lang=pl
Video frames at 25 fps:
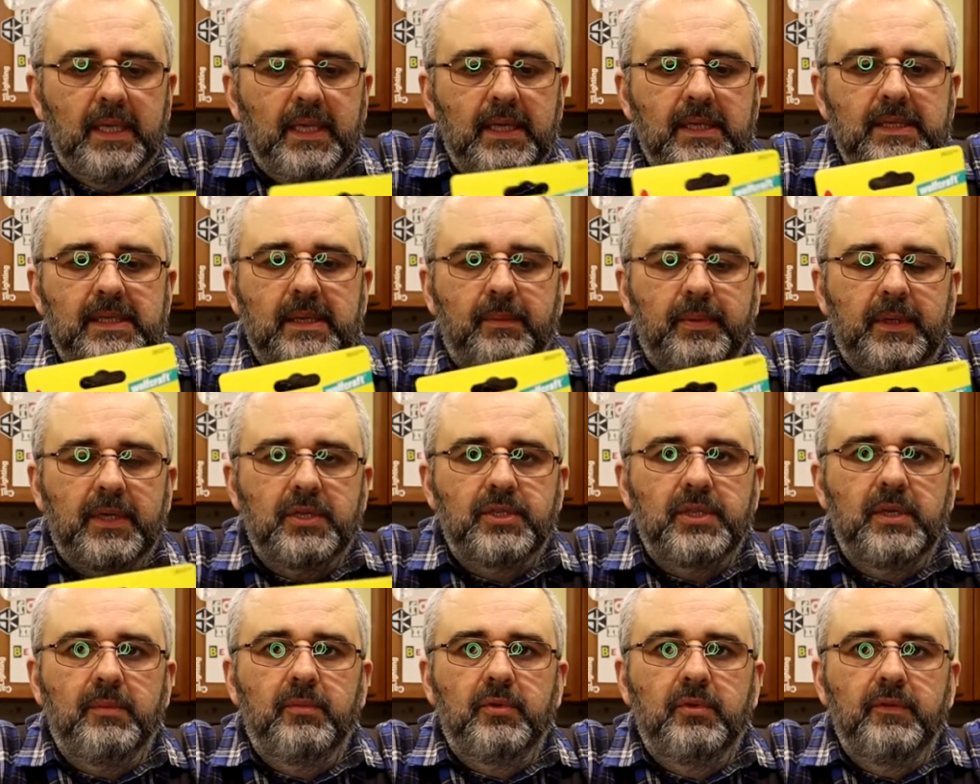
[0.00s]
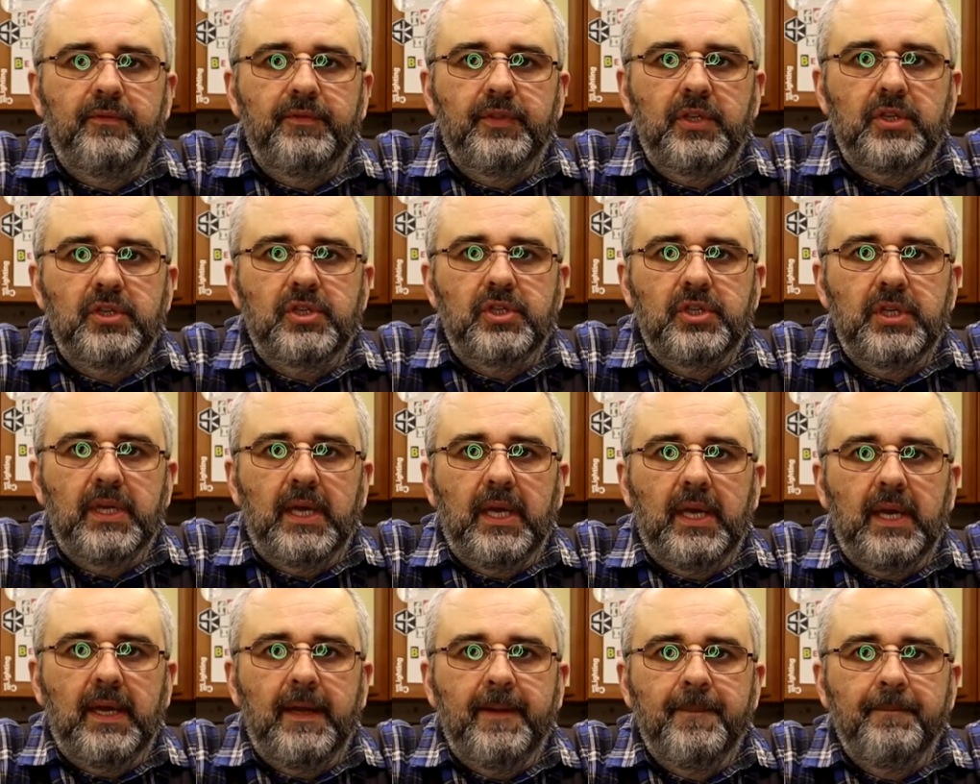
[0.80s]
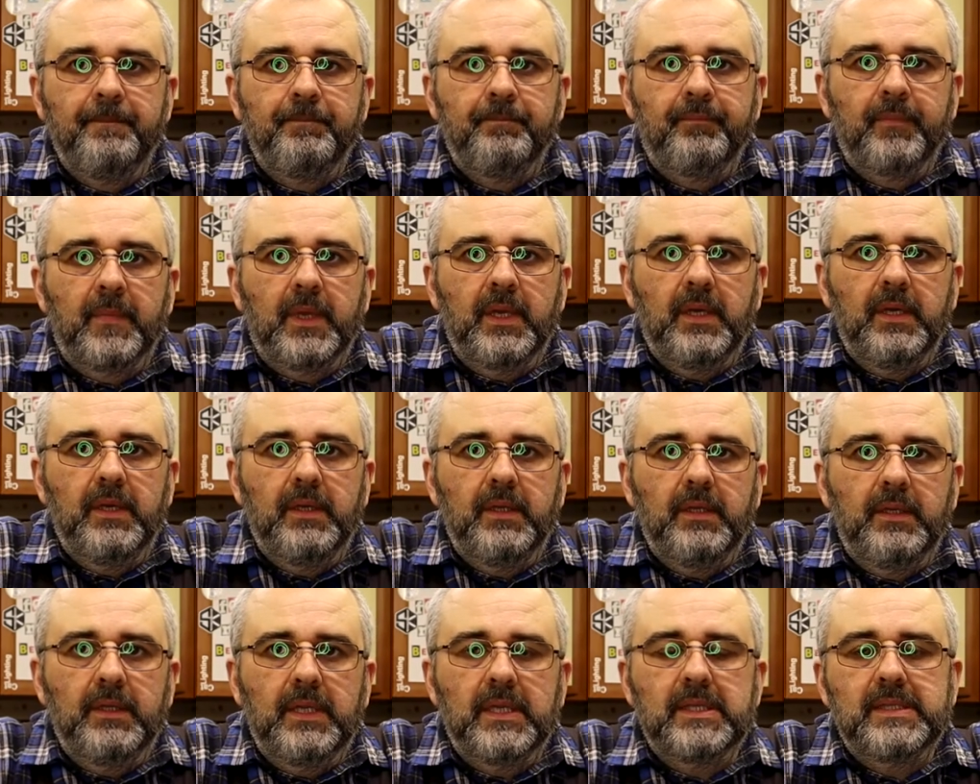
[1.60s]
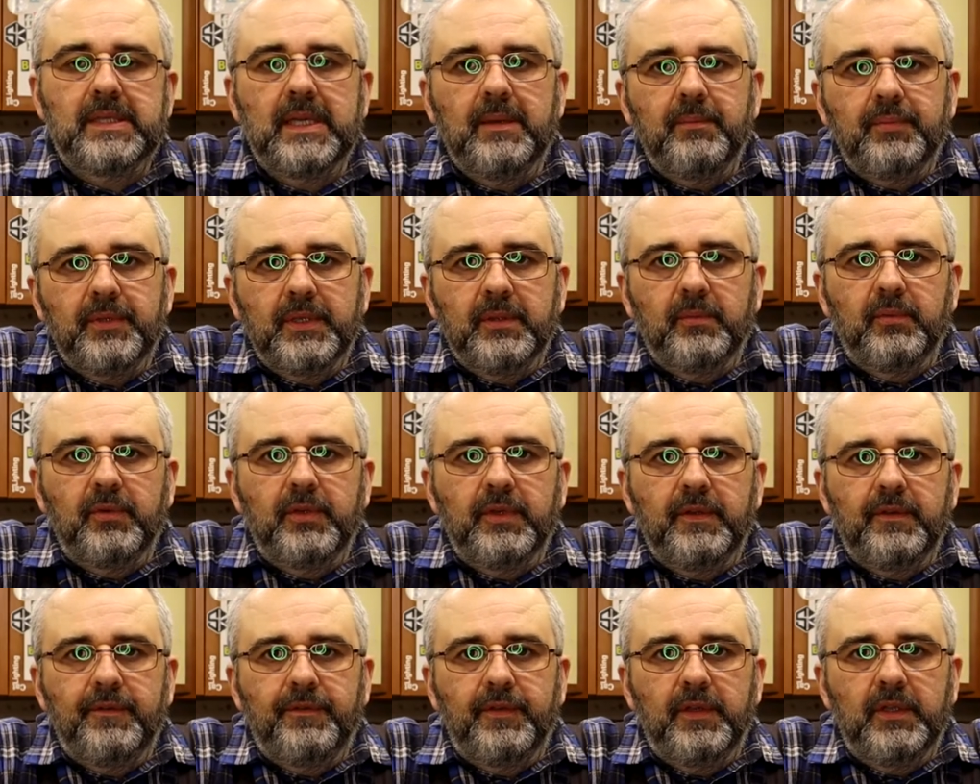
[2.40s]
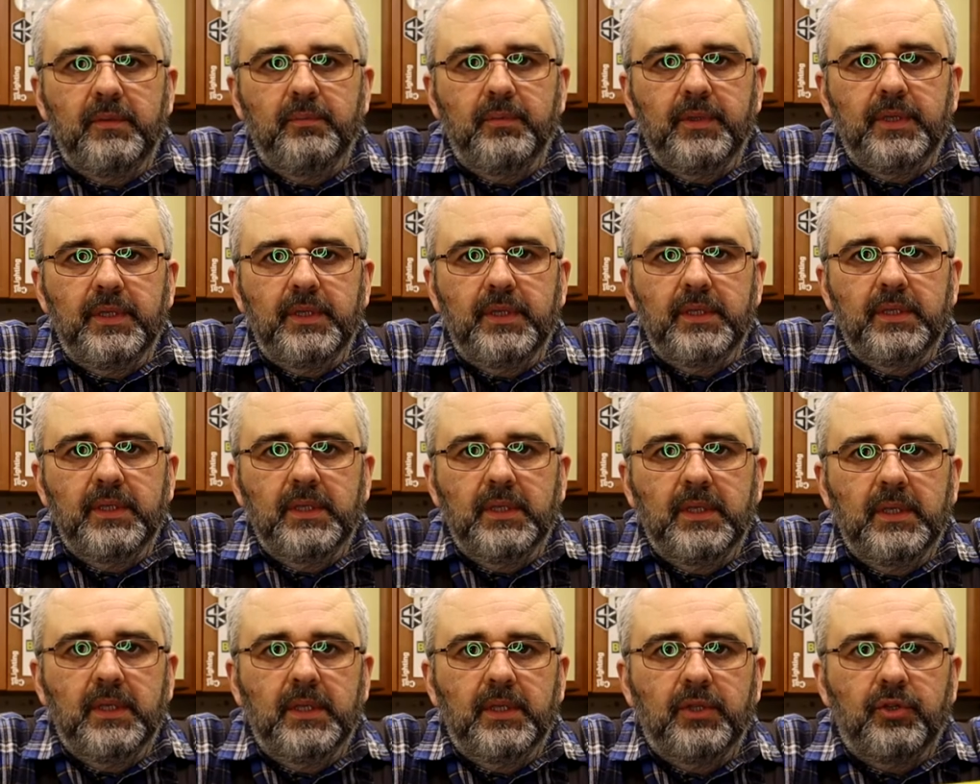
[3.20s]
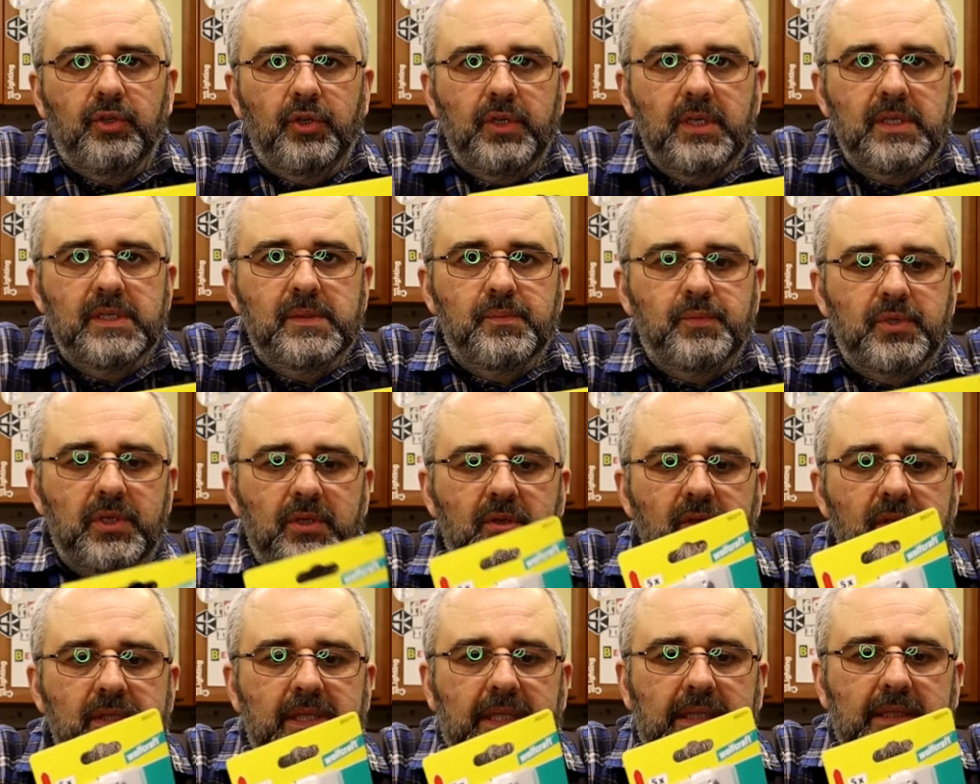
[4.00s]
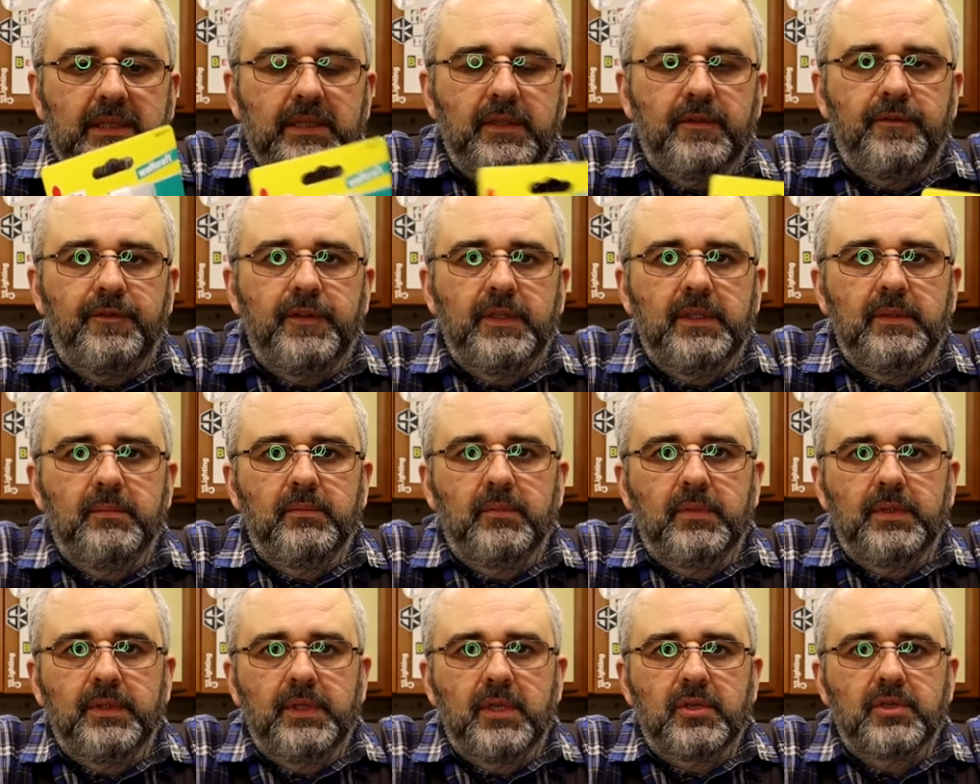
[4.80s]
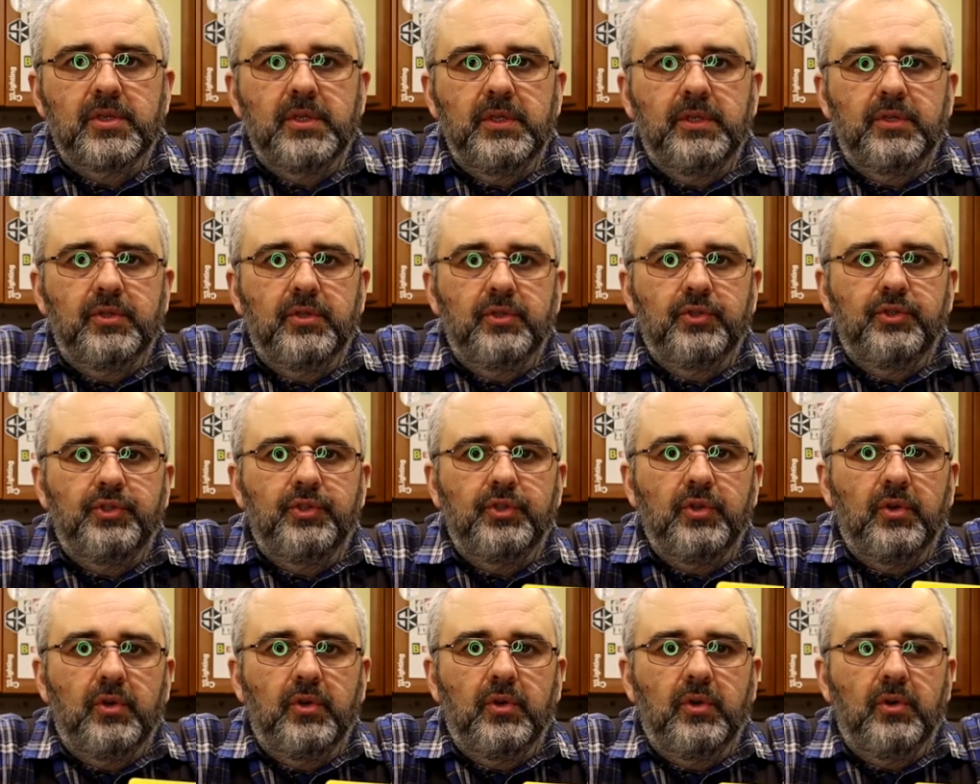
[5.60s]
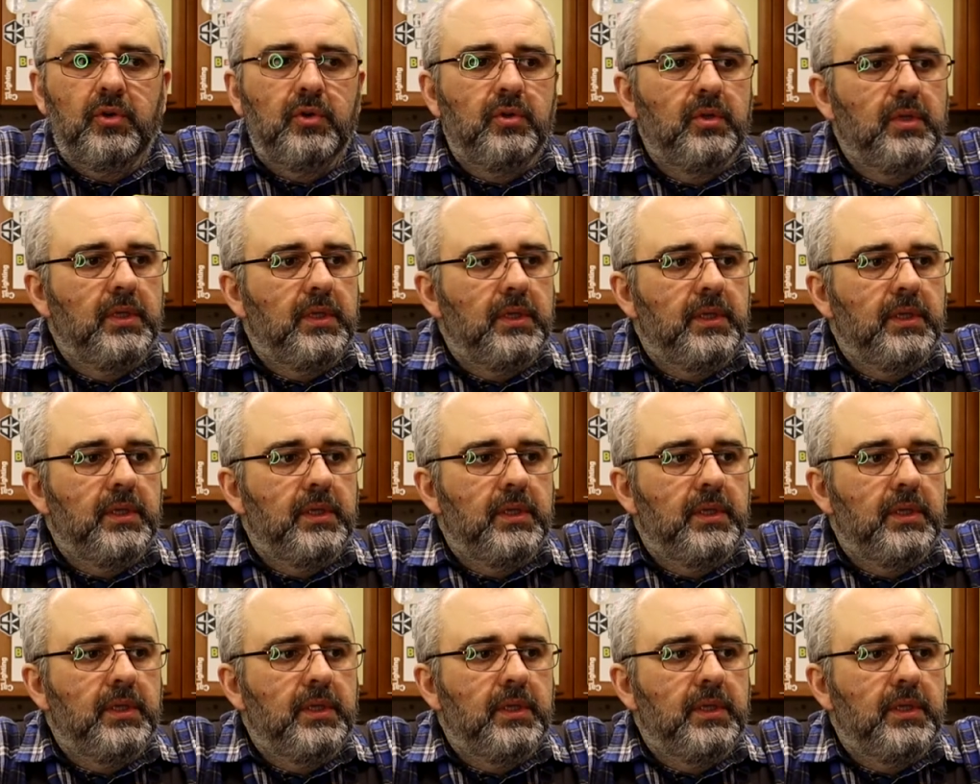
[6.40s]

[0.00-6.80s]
Zapraszam również na następne moje filmy. To jest przedostatni film, jeżeli chodzi o